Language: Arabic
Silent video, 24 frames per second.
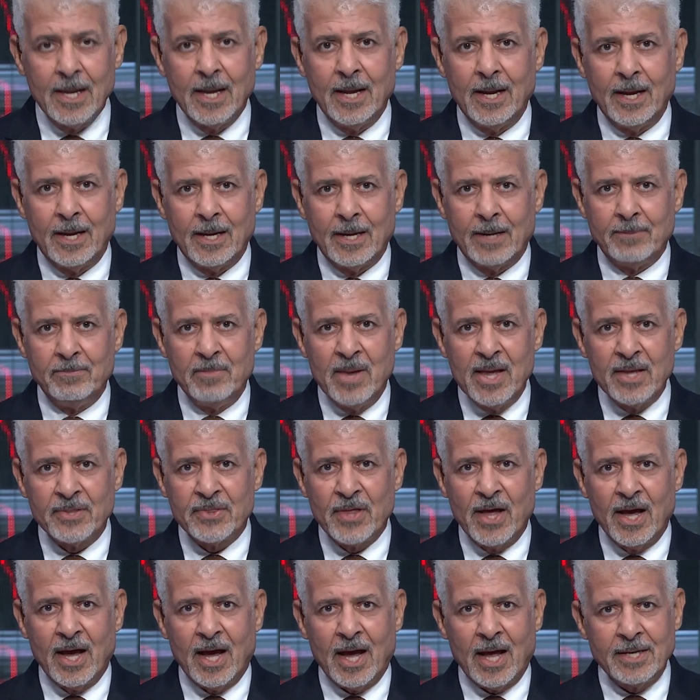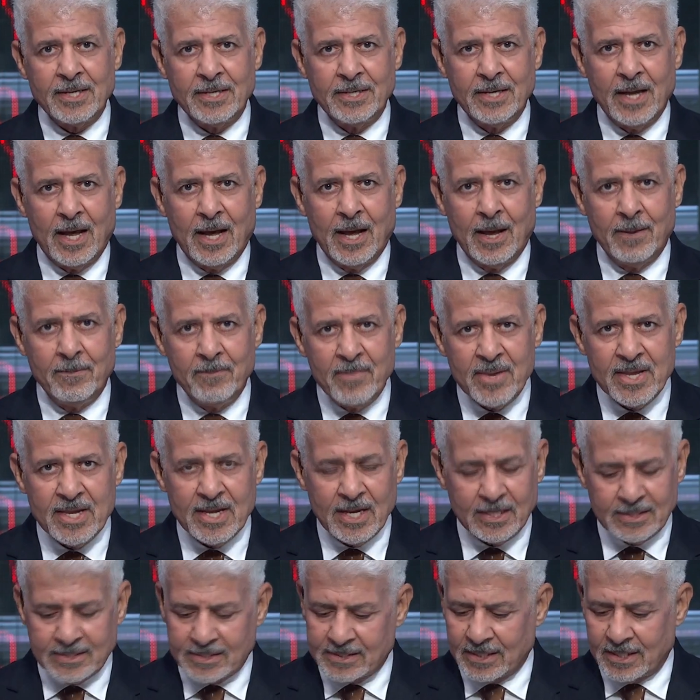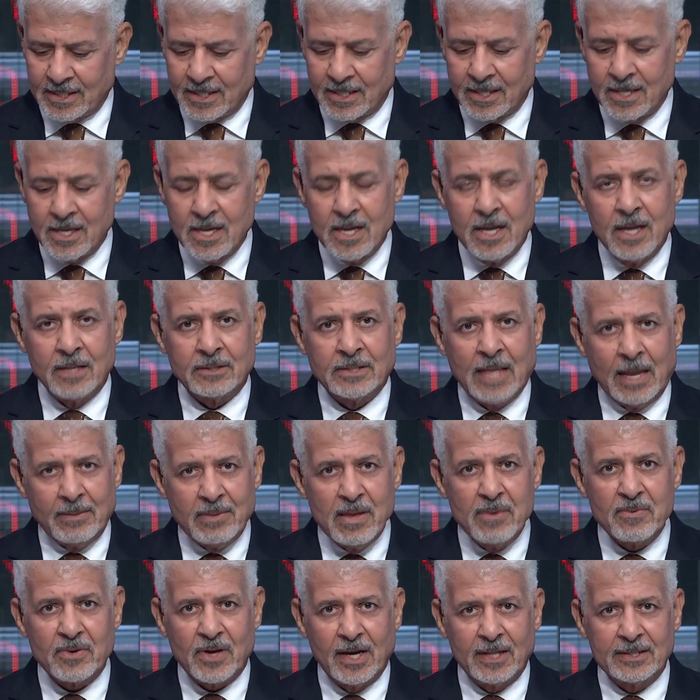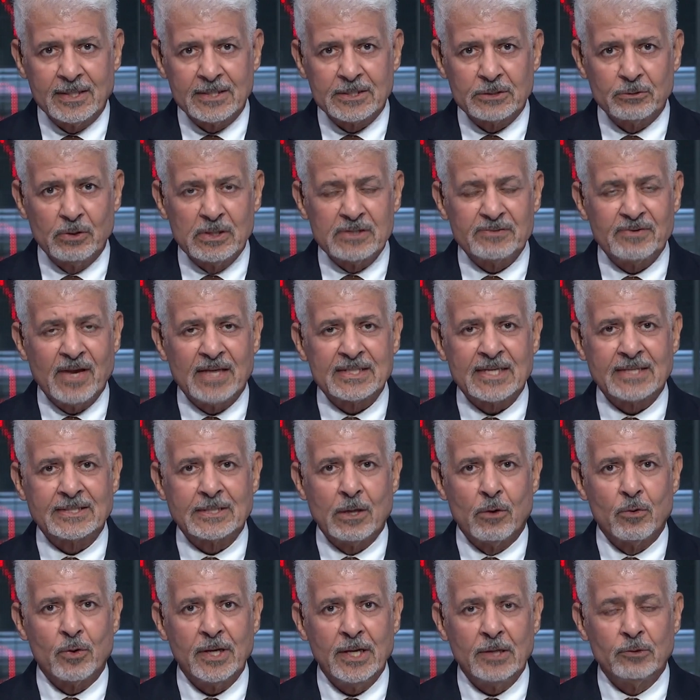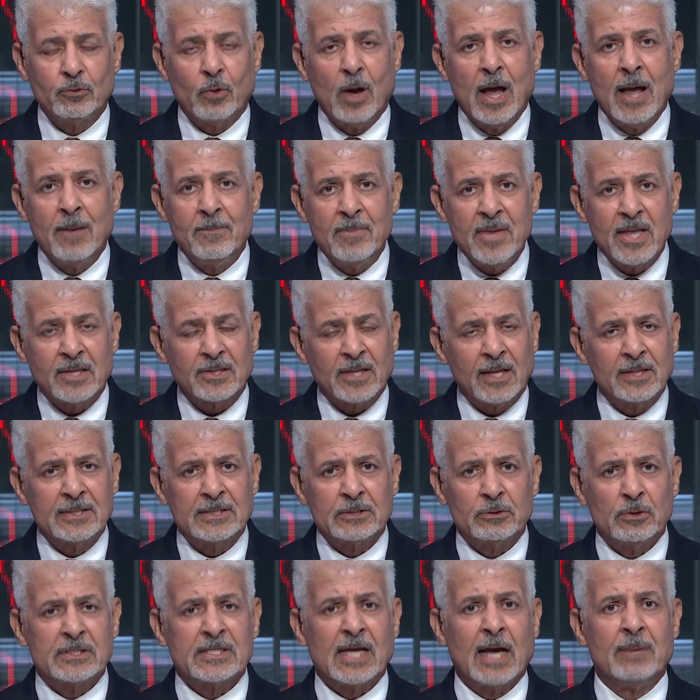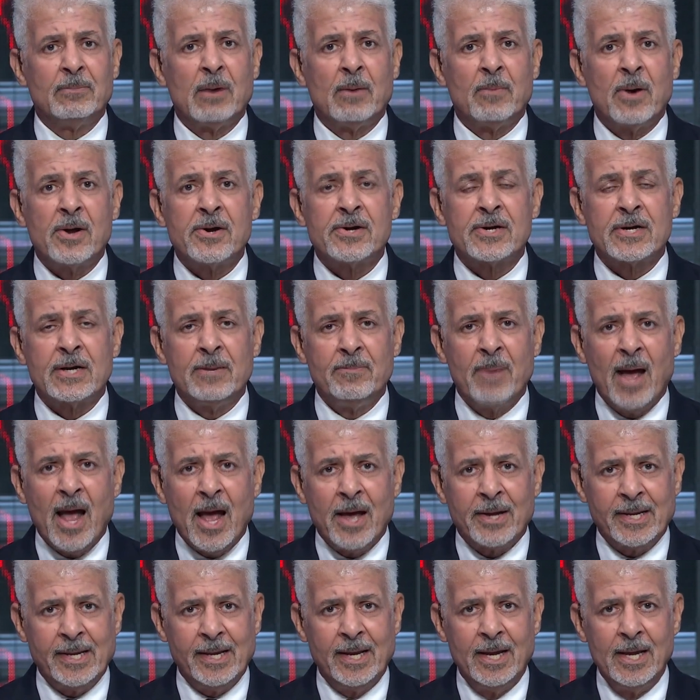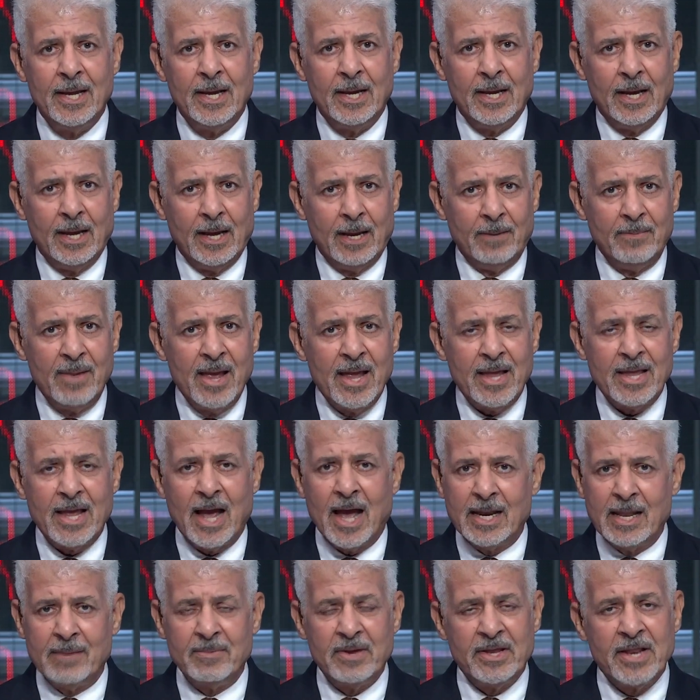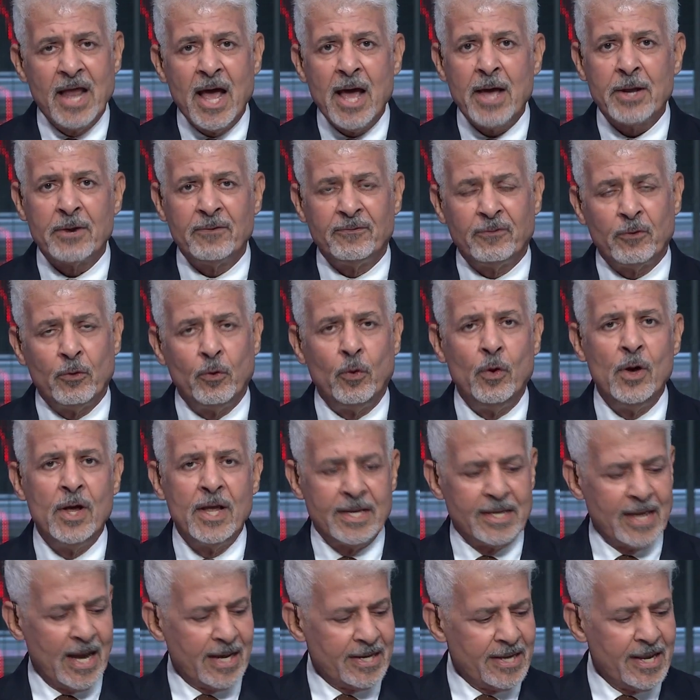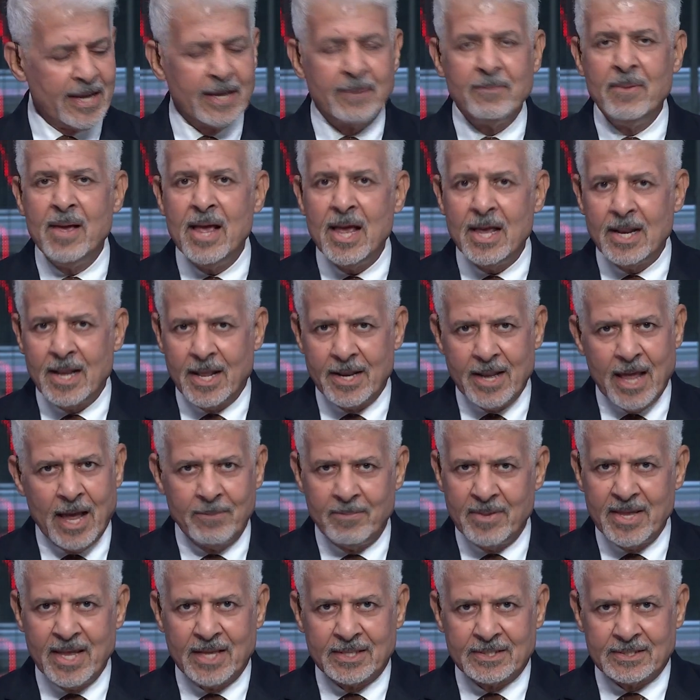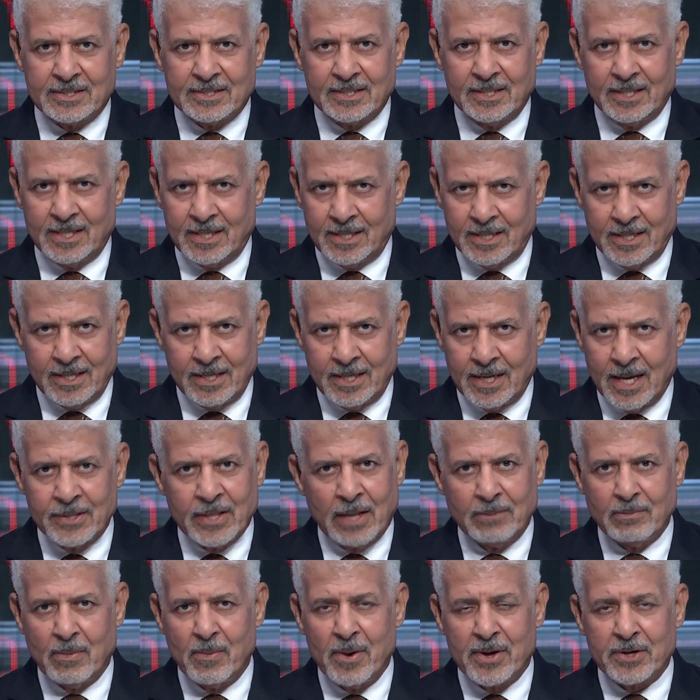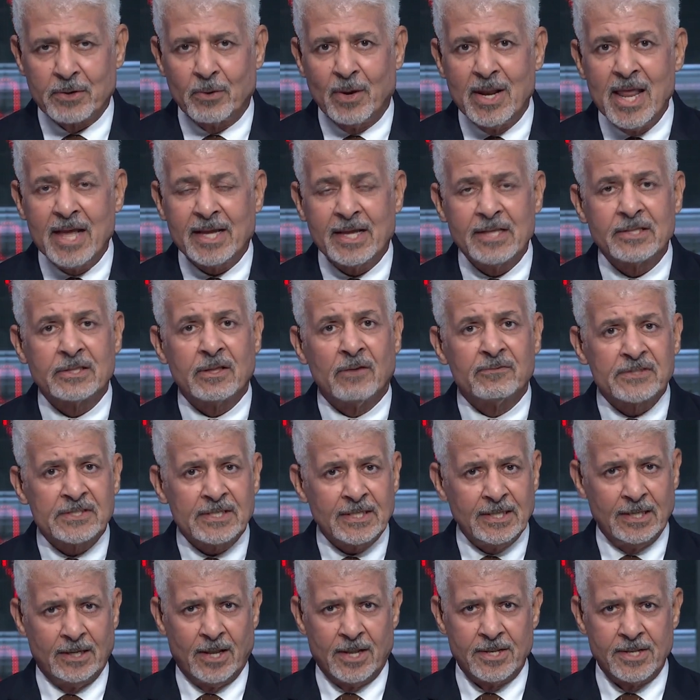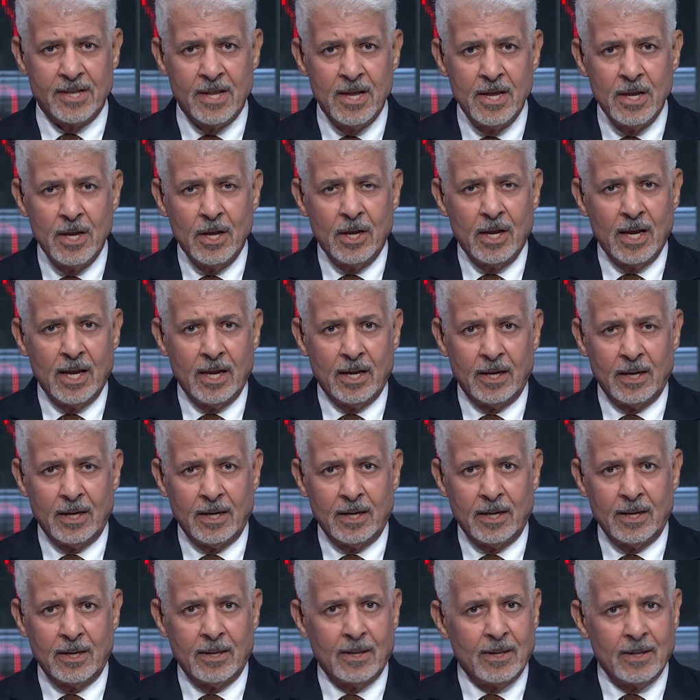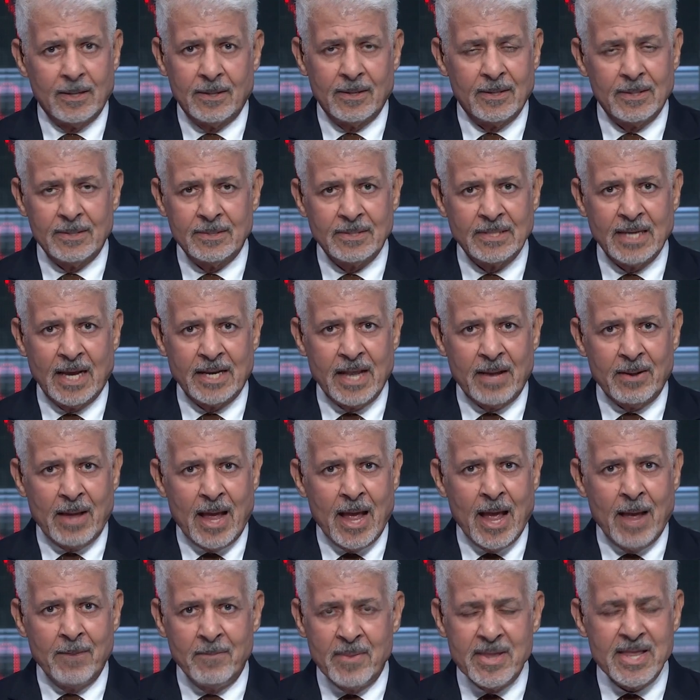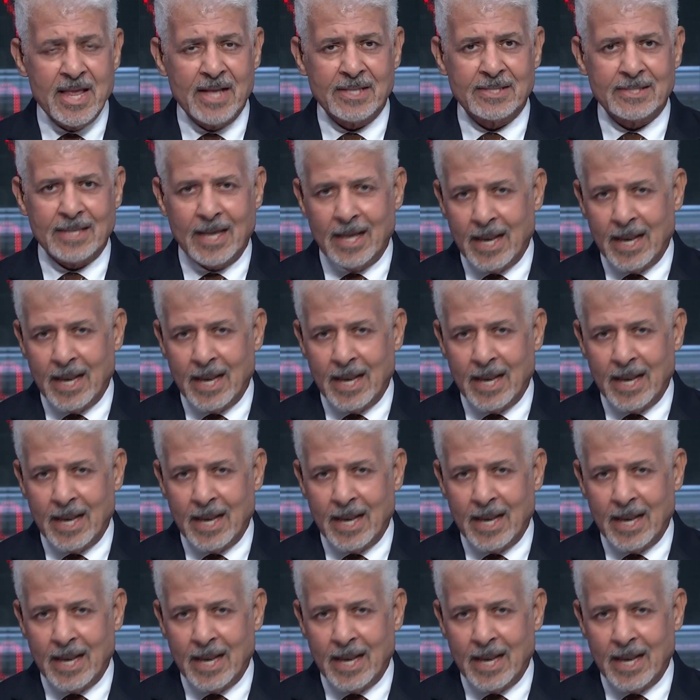آه ماذا عن أهمية آه تأميم قناة السويس في هذا التوقيت وأهمية قناة السويس كممر بحري آه، مائي عالمي نعرف يعني إجمالا أهمية آه، هذا الممر ولكن تفصيلا آه، يعني أهمية